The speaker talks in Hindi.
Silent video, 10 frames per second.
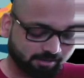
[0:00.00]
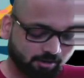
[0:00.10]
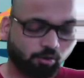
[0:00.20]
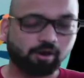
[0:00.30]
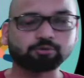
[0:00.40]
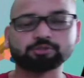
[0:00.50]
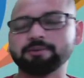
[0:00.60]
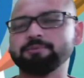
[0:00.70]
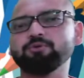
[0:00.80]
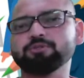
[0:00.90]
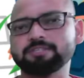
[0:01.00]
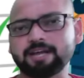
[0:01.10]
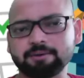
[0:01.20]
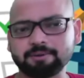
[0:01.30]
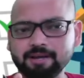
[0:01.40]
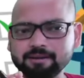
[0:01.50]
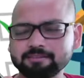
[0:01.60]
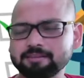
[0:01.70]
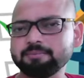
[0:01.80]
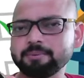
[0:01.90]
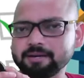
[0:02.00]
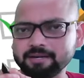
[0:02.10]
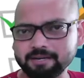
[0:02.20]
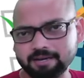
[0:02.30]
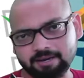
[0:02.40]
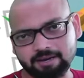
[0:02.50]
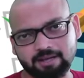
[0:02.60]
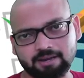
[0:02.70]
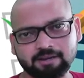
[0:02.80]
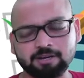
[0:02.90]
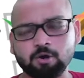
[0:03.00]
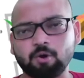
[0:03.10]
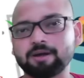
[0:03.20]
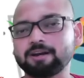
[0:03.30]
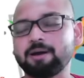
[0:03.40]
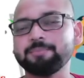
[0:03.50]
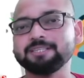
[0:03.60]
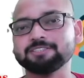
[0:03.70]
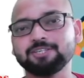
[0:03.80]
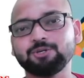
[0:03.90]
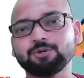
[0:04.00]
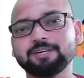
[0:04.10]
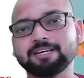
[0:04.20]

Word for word: और उसके भी नोट्स नहीं बनाने सिर्फ रीड करना है और अभी तक जिन लोगों ने